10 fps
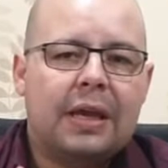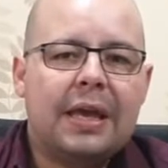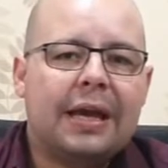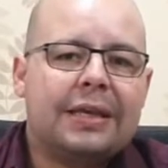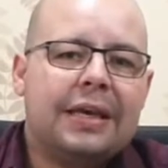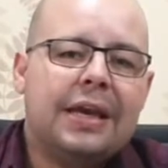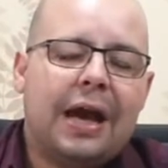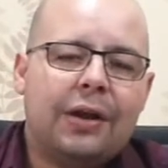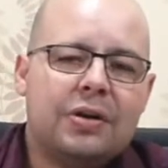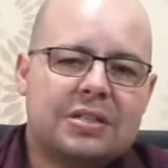E aqui
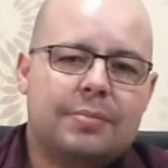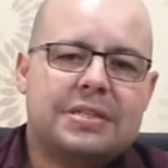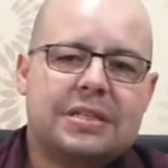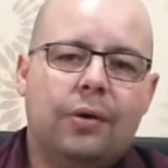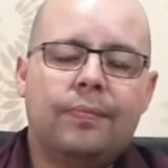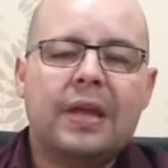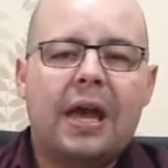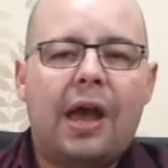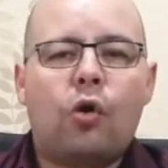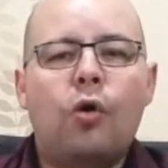a nossa missão
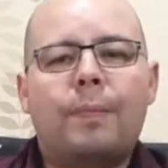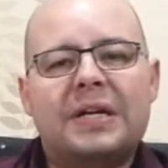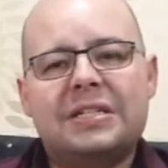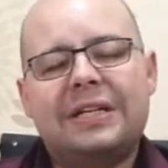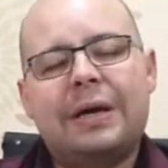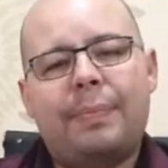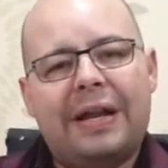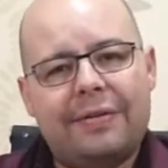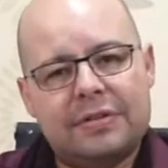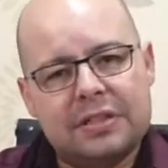é compartilhar da
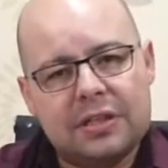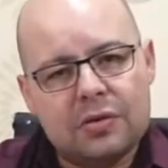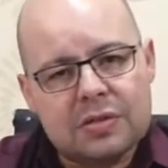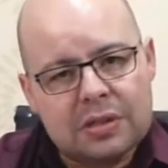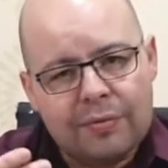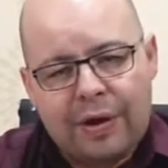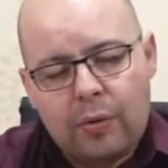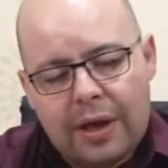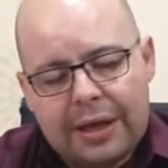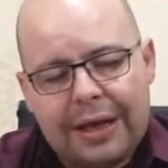palavra de Deus, então vai
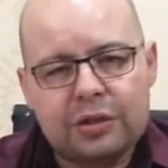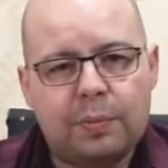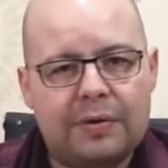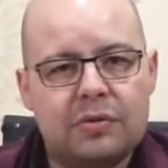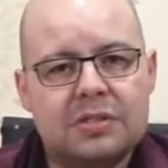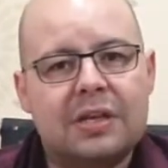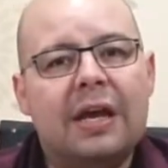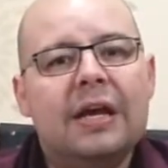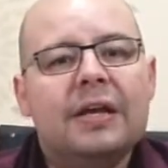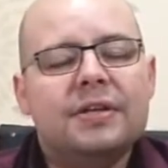um recado para
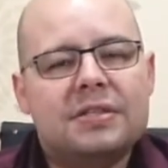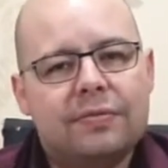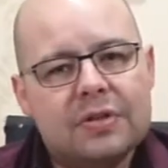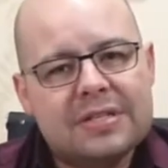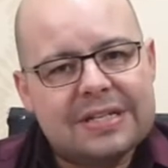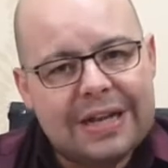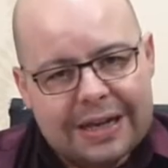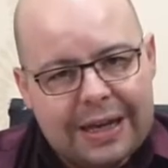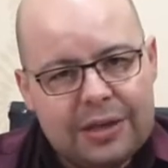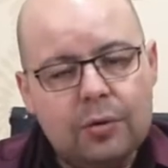você. Se você já
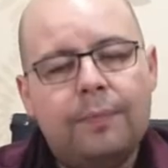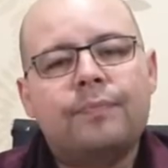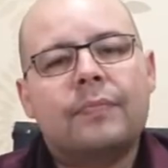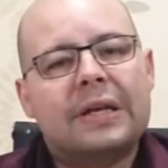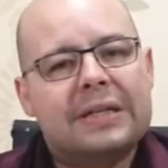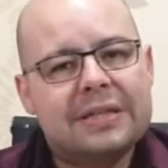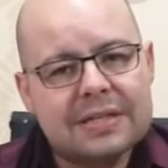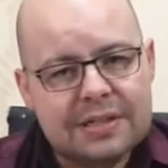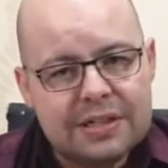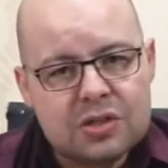caiu,
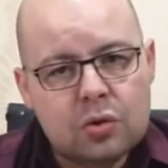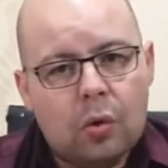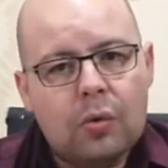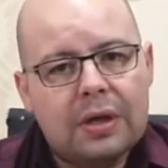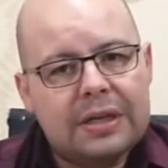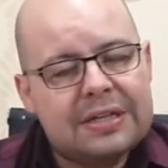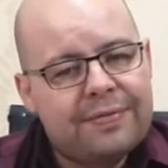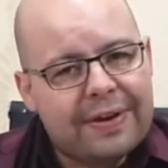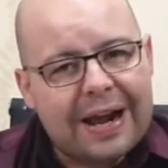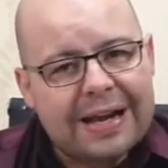deslizou e
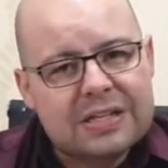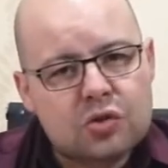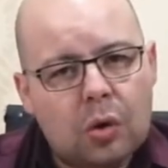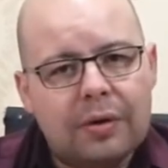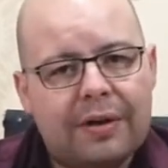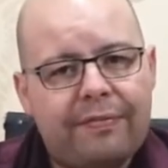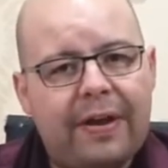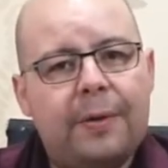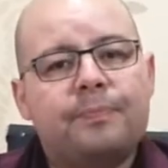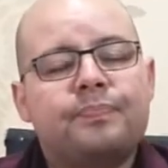fracassou na
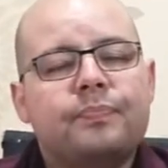fé